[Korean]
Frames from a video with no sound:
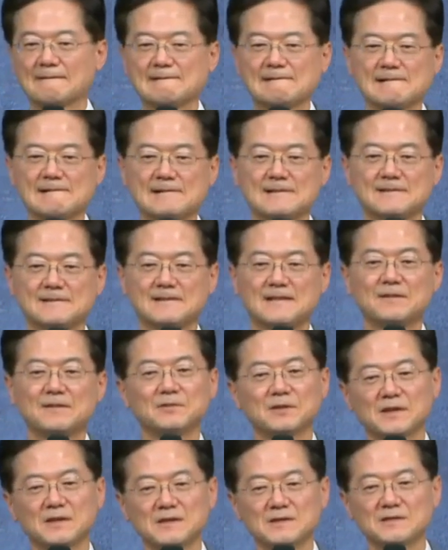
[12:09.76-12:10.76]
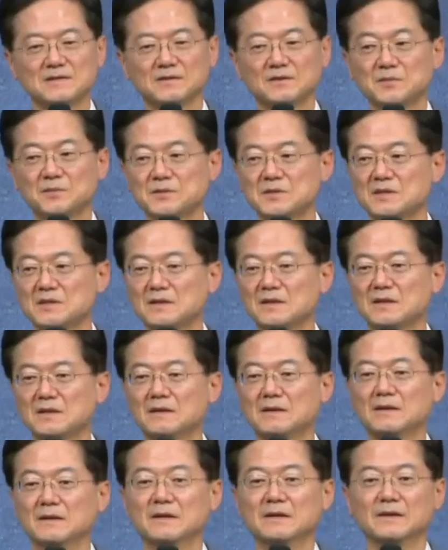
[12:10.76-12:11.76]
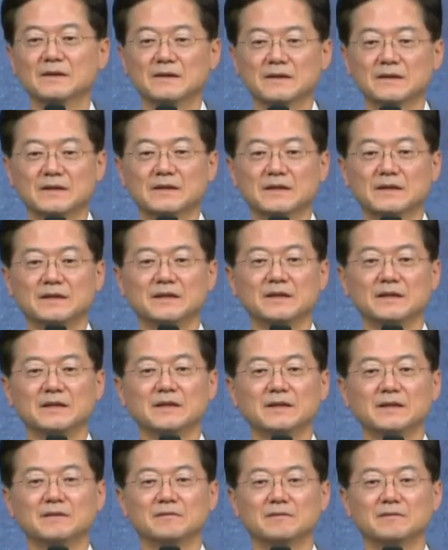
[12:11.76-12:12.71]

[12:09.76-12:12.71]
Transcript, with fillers: 그래서 내비게이션 없이 예,